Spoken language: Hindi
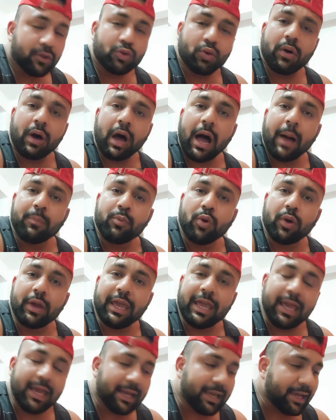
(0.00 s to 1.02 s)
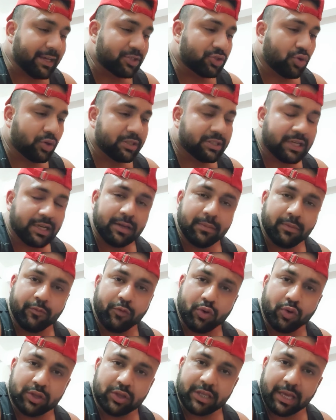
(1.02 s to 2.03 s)
तो आपको एक एक जो इसकी
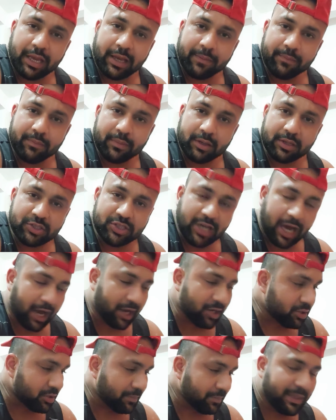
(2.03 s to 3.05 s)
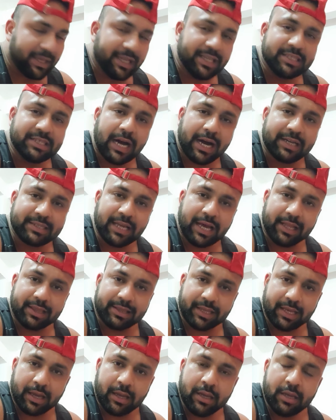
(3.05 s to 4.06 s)
वो होती है जार मिनी जार से
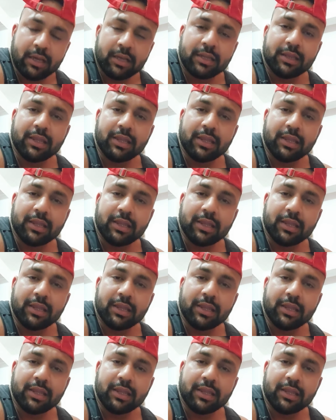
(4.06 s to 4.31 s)
आते हैं